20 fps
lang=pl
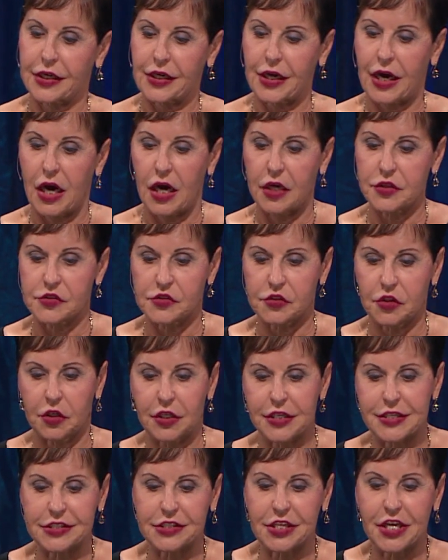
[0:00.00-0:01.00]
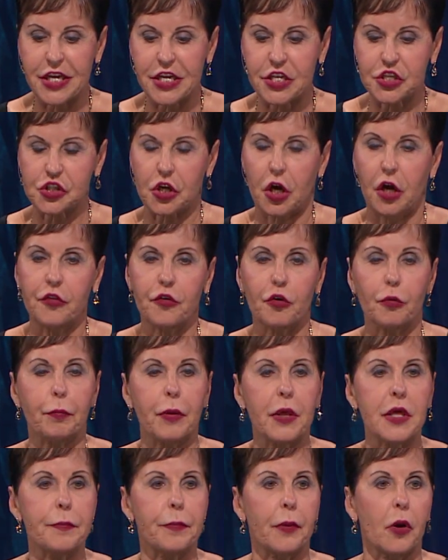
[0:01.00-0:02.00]
ostrzy. Uczucie, że
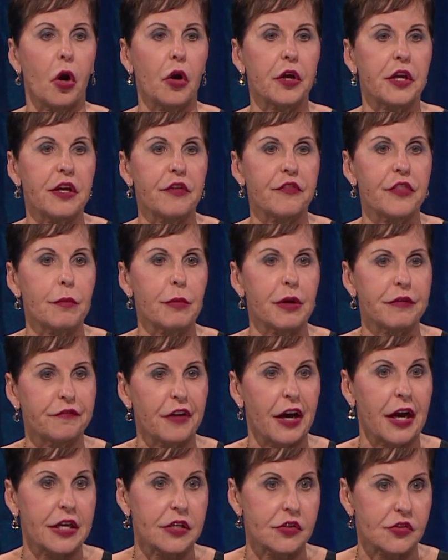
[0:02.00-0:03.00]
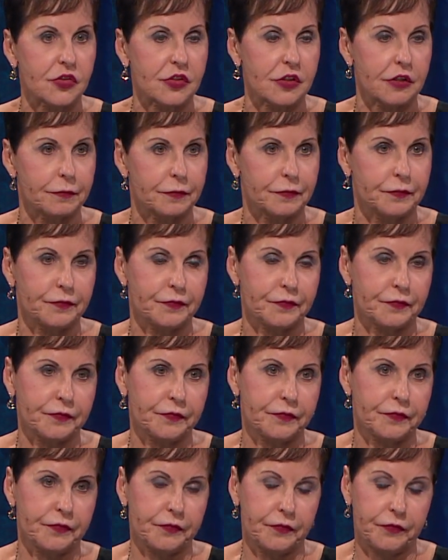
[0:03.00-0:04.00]
nieustannie musimy pouczać
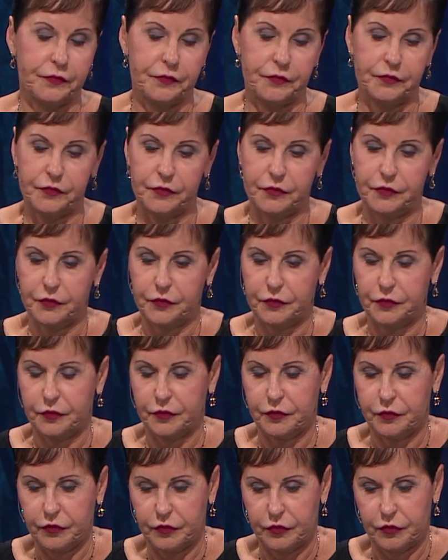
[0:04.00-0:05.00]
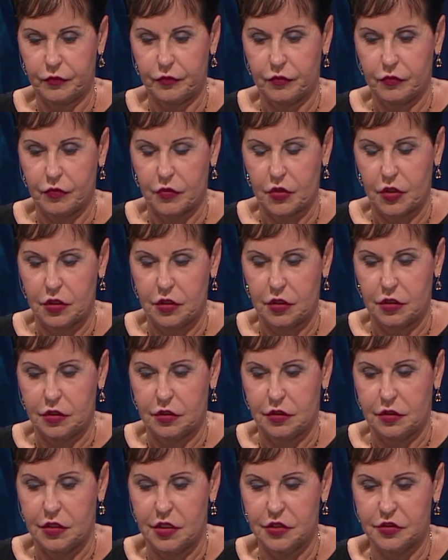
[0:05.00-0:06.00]
innych albo dawać im rady,
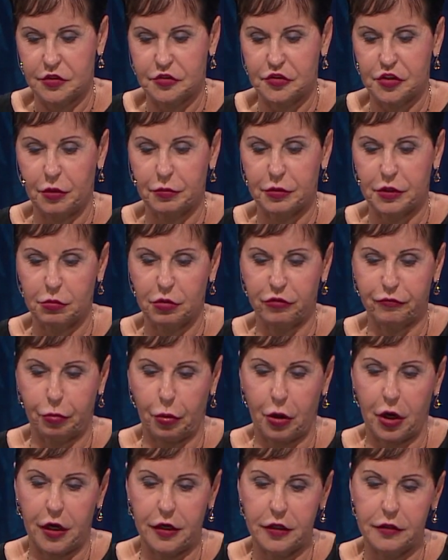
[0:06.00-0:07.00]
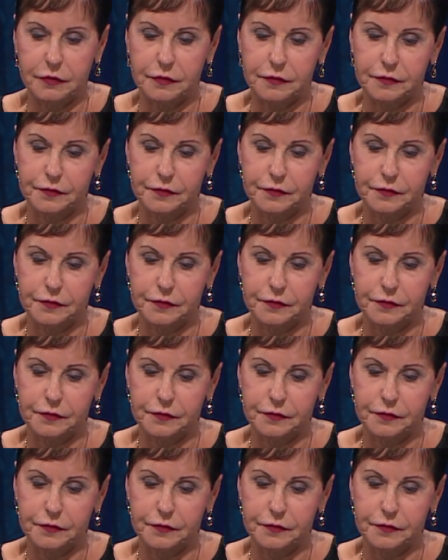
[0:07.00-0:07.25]
też jest objawem dumy.